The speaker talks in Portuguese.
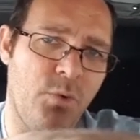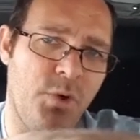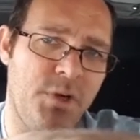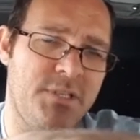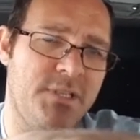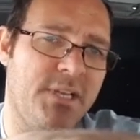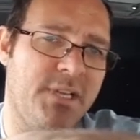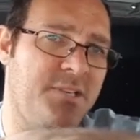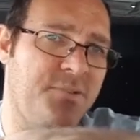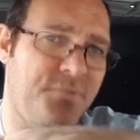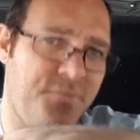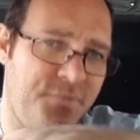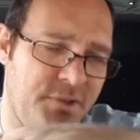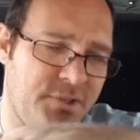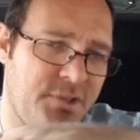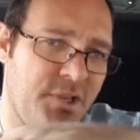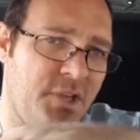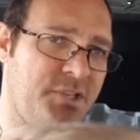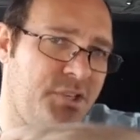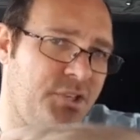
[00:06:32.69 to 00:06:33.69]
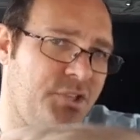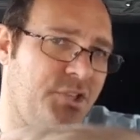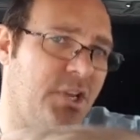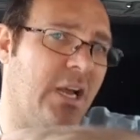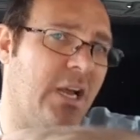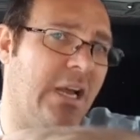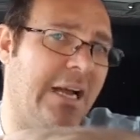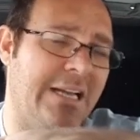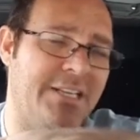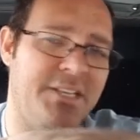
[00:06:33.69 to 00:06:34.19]
É uma coisa que é difícil
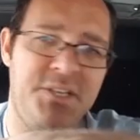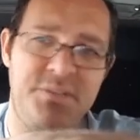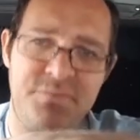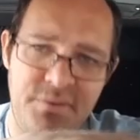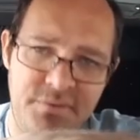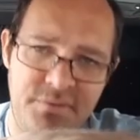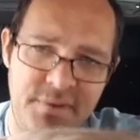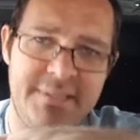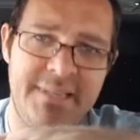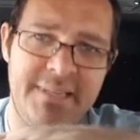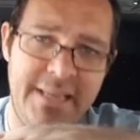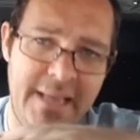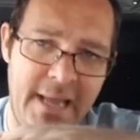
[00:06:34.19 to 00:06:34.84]
a gente enxergar, a gente